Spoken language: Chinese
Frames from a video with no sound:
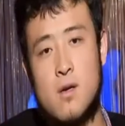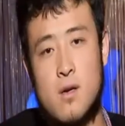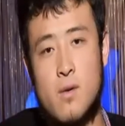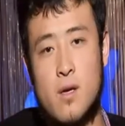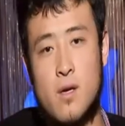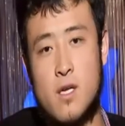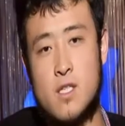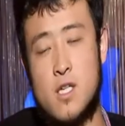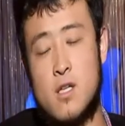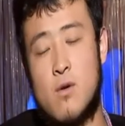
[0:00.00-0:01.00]
各位电视
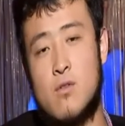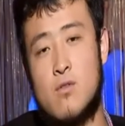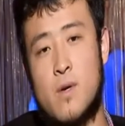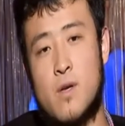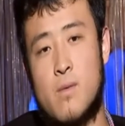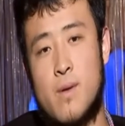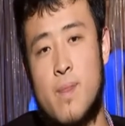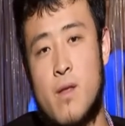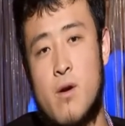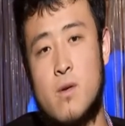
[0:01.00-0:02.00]
机前的观众朋友
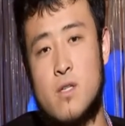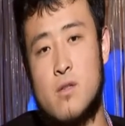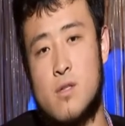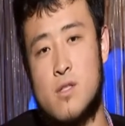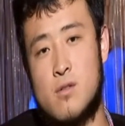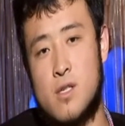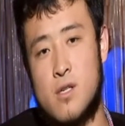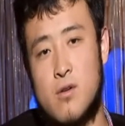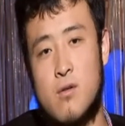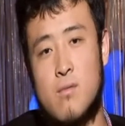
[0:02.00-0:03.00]
们，我们稍作休息以
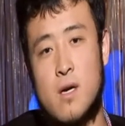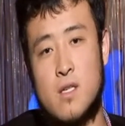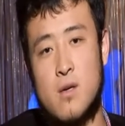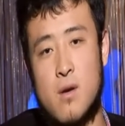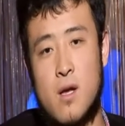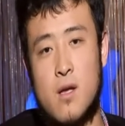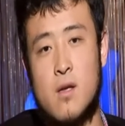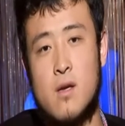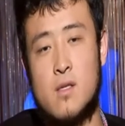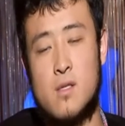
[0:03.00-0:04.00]
后马上回来。
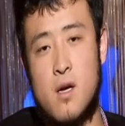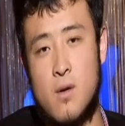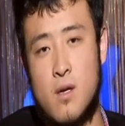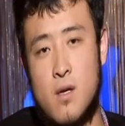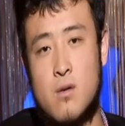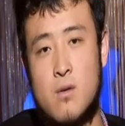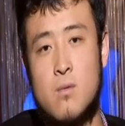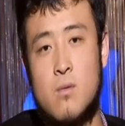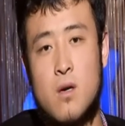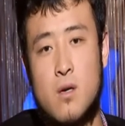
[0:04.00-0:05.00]
السلام
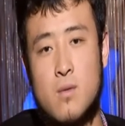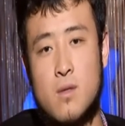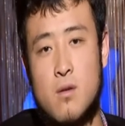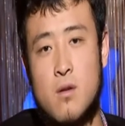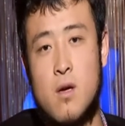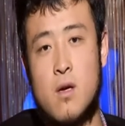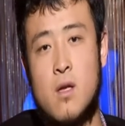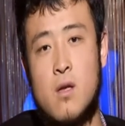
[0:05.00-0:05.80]
عليكم ورحمة الله